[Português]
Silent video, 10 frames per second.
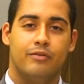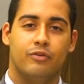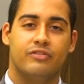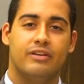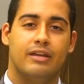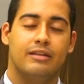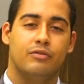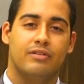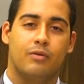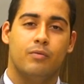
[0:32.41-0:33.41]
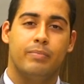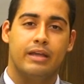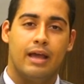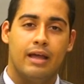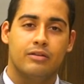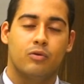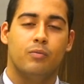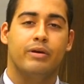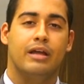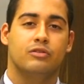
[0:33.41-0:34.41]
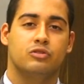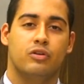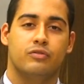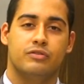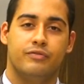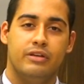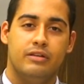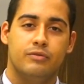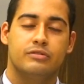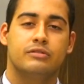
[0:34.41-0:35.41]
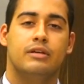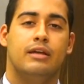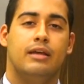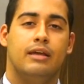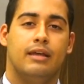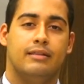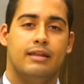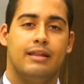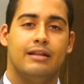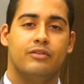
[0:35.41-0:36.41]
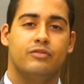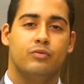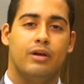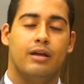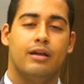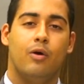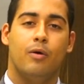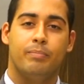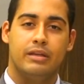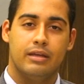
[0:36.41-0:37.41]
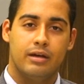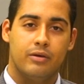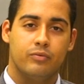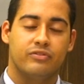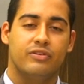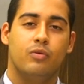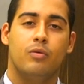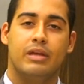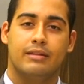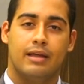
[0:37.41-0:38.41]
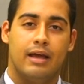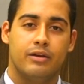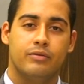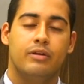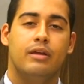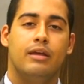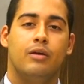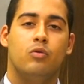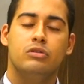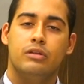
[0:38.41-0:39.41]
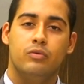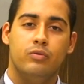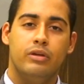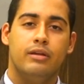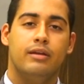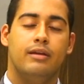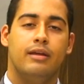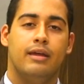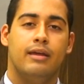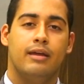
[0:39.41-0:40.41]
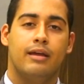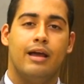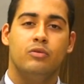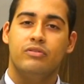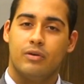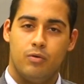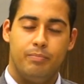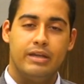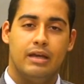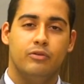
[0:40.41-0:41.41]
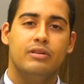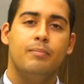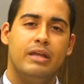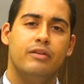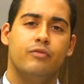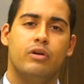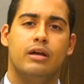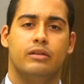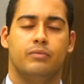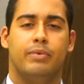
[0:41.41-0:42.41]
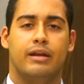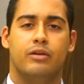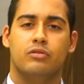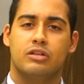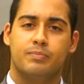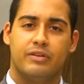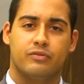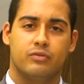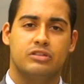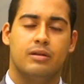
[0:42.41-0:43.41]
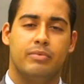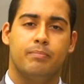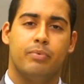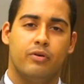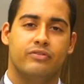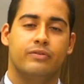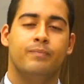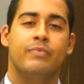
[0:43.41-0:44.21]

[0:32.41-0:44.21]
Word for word: Você que tem nos acompanhado, acompanhado os nossos vídeos, que tem dado a sua opinião, o seu comentário, continue é, nos acompanhando e também divulgando para que outras pessoas também possam